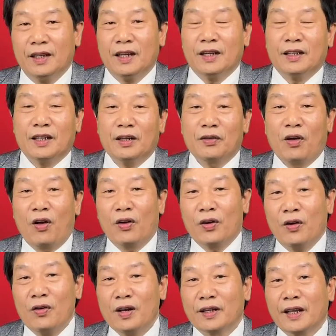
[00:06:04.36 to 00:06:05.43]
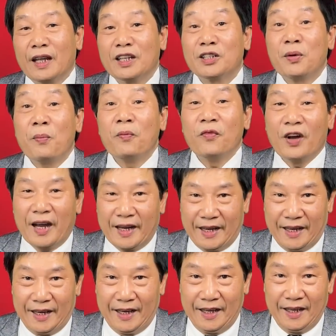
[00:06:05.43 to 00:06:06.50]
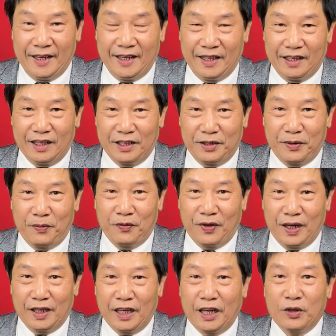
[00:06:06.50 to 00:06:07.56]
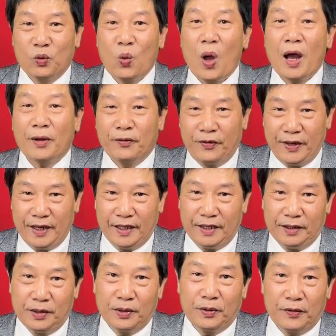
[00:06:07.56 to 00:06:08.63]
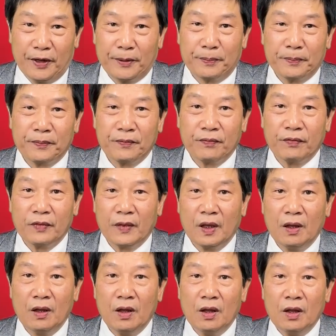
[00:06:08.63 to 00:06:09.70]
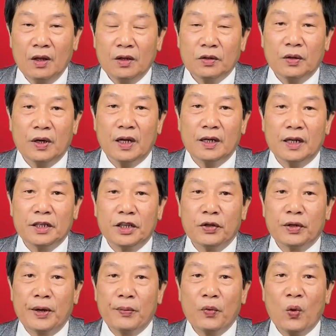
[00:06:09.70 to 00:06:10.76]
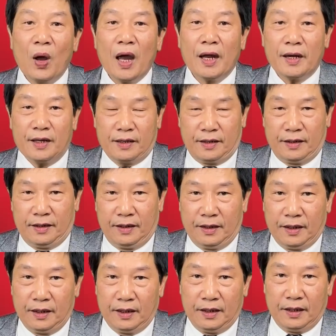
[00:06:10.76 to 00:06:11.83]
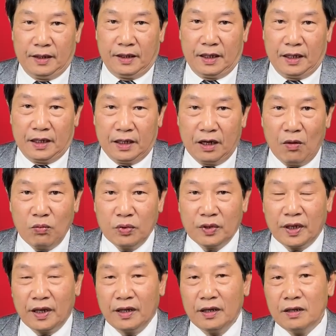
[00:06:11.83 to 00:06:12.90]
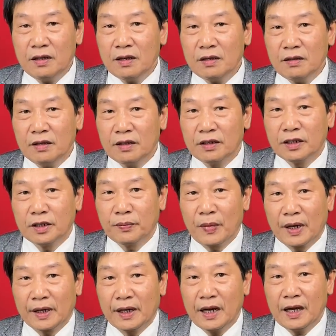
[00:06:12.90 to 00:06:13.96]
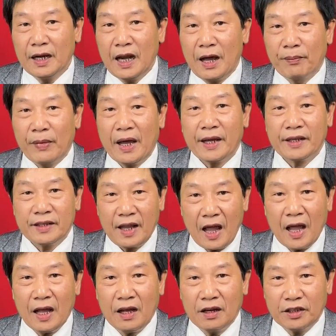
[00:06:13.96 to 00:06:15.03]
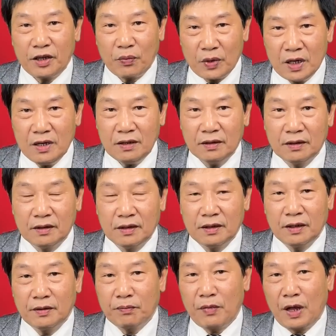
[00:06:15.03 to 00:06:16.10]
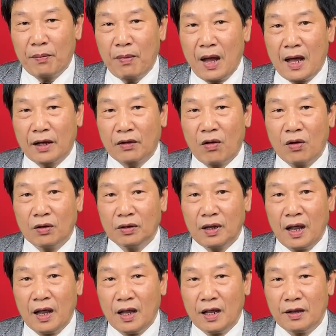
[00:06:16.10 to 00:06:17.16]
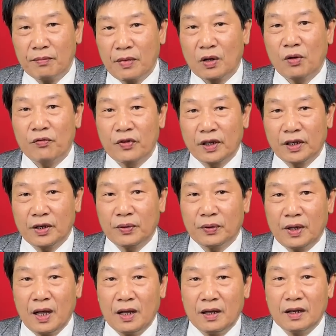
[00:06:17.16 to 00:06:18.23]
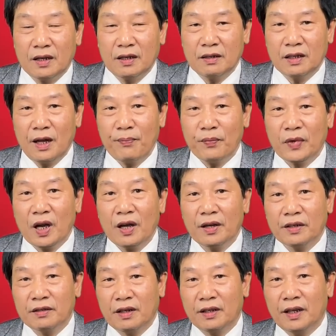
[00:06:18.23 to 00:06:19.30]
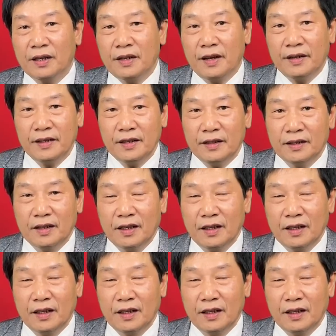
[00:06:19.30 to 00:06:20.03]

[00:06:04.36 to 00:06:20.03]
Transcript: hay người ta gọi đó là ngày xung vầy ngày sum vầy ngày đoàn viên thưa quý vị cho nên là nhiều năm qua đó thì không chỉ người mà đi làm ăn xa ở trong nước mà bà con ta bà con Việt kiều ta ở khắp nơi trên thế giới đó